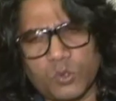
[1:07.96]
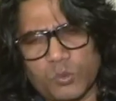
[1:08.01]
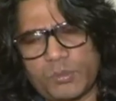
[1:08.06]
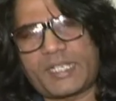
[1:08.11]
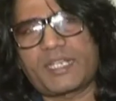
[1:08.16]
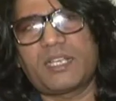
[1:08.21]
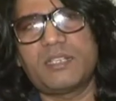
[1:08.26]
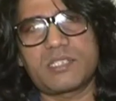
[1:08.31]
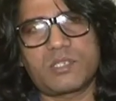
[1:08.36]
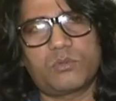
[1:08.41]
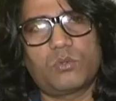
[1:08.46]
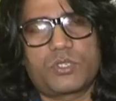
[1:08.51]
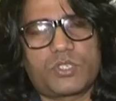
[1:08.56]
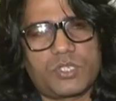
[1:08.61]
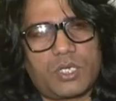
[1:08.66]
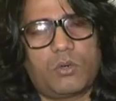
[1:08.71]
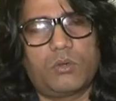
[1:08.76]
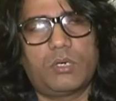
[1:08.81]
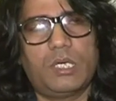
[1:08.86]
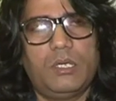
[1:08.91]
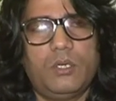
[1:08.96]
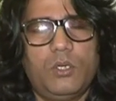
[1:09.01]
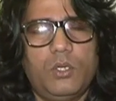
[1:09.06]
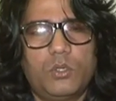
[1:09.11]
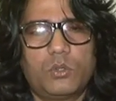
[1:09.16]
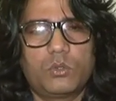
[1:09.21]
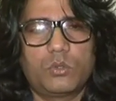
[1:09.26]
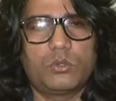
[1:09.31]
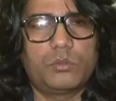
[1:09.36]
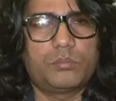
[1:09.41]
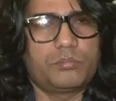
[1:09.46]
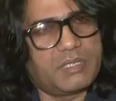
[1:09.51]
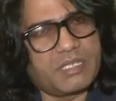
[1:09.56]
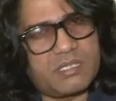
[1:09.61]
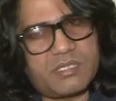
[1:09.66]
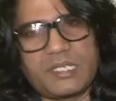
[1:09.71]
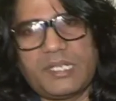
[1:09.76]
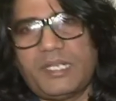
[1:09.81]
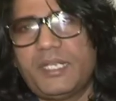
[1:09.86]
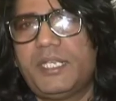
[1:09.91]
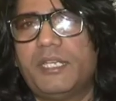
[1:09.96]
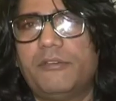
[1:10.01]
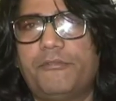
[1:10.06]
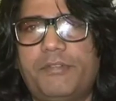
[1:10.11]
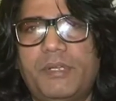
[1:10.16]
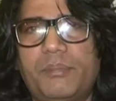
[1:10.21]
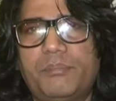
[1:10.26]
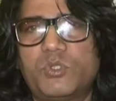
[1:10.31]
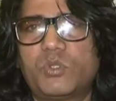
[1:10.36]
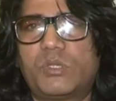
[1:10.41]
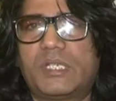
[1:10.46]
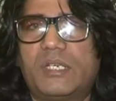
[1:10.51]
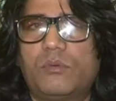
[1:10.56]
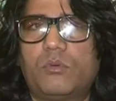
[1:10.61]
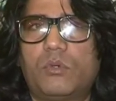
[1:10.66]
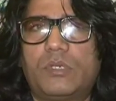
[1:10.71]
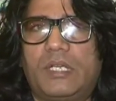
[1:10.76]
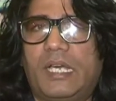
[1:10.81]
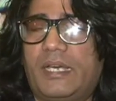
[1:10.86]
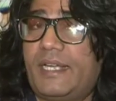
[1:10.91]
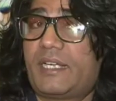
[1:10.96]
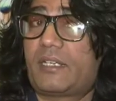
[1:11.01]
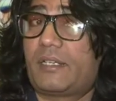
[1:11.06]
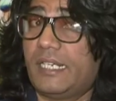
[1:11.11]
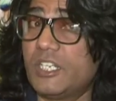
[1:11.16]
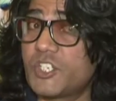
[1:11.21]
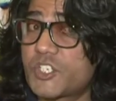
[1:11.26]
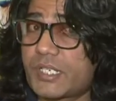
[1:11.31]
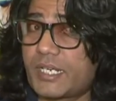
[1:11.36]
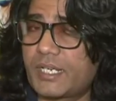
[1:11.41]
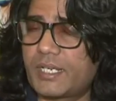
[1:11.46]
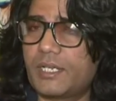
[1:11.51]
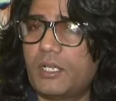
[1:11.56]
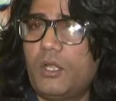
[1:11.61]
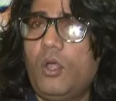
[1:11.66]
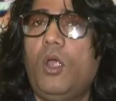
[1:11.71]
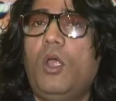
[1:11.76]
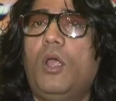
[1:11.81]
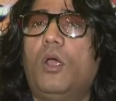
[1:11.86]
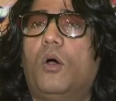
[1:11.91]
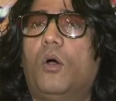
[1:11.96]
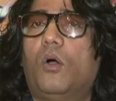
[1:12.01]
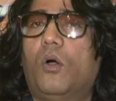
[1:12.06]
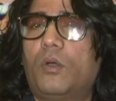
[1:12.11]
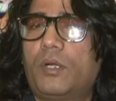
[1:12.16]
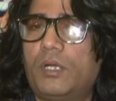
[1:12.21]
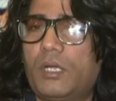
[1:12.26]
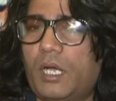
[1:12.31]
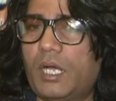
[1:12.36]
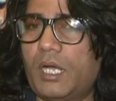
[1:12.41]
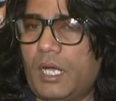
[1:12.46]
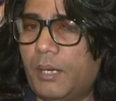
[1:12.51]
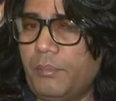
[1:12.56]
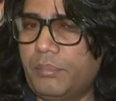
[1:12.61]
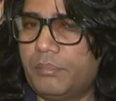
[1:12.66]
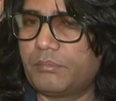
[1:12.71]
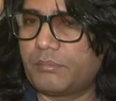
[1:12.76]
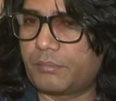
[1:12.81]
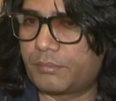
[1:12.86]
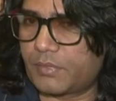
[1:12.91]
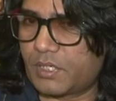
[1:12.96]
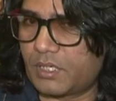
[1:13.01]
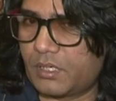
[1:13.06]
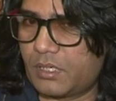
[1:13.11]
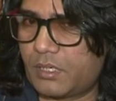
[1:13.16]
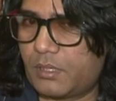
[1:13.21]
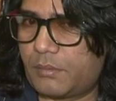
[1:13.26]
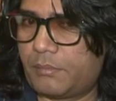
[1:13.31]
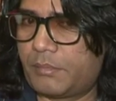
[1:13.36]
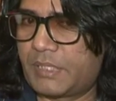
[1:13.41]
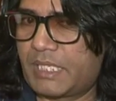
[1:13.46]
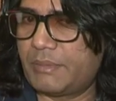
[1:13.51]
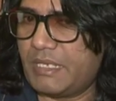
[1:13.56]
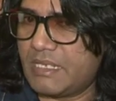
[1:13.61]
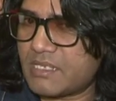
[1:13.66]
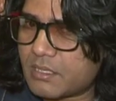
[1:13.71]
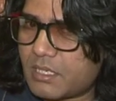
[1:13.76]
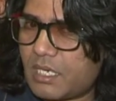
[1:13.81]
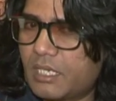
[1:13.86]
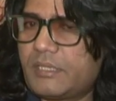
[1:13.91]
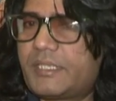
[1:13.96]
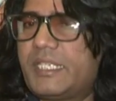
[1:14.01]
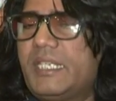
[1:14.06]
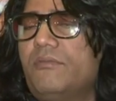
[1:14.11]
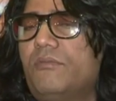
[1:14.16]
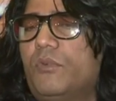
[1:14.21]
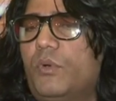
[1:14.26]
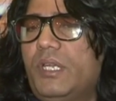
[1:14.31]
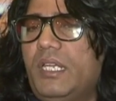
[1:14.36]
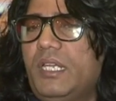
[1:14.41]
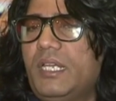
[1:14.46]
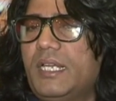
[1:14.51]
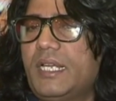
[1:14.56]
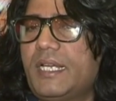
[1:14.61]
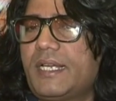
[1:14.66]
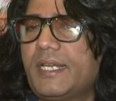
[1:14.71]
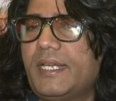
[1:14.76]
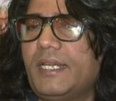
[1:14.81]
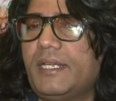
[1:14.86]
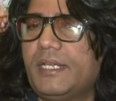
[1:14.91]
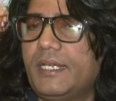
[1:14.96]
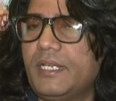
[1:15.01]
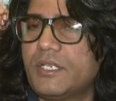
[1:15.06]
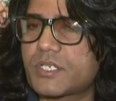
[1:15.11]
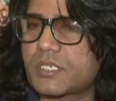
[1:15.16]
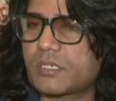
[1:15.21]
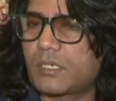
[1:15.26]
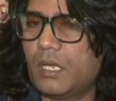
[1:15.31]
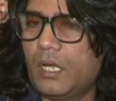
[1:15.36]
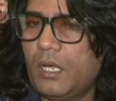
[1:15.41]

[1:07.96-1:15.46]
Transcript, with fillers: तो मेरे ख्याल से वो अच्छा होगा तो इसीलिए ये फिल्म जो है वो डायरेक्ट इश्क है और हम आ, मतलब इसका थीम वही है कि इश्क